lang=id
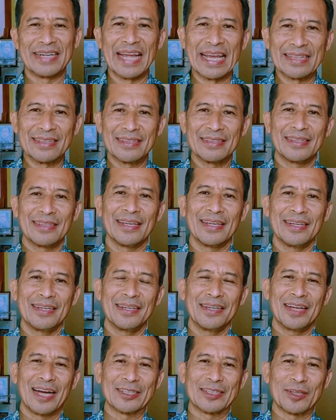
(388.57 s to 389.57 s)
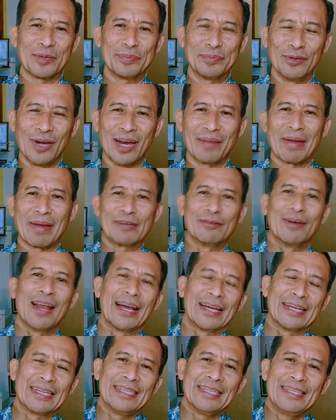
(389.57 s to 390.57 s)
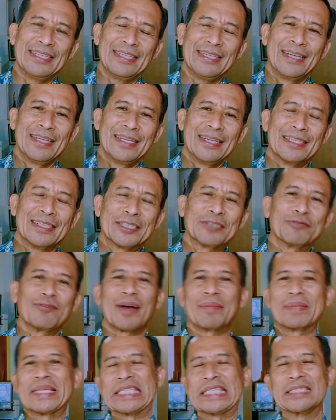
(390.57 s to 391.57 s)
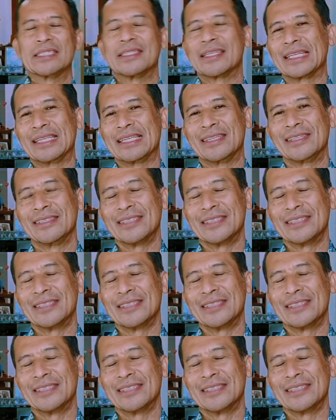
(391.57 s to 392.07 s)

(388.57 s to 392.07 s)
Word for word: dating atau bulan madu lagi suami istri?